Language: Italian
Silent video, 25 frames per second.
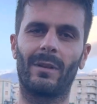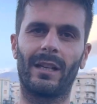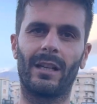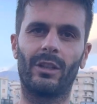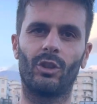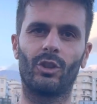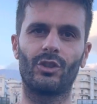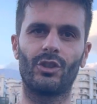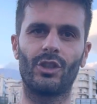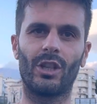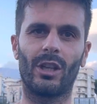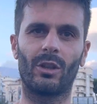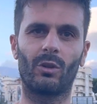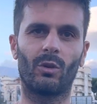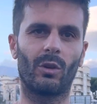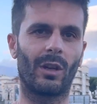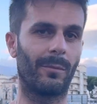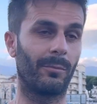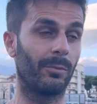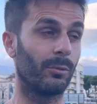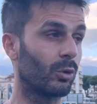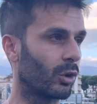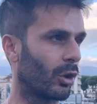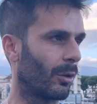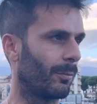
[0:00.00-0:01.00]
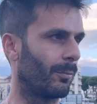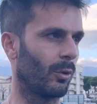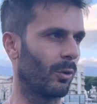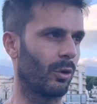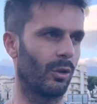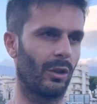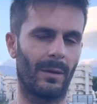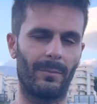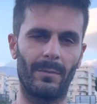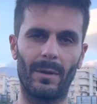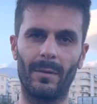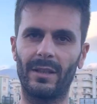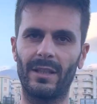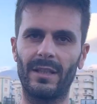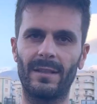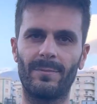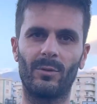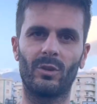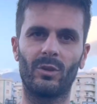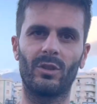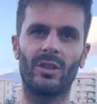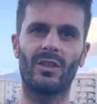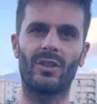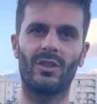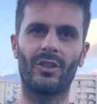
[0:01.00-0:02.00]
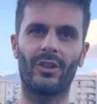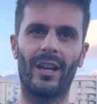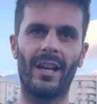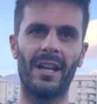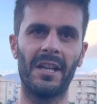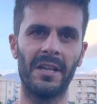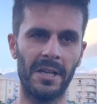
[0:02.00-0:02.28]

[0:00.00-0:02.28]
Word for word: che ad oggi ancora purtroppo non abbiamo a disposizione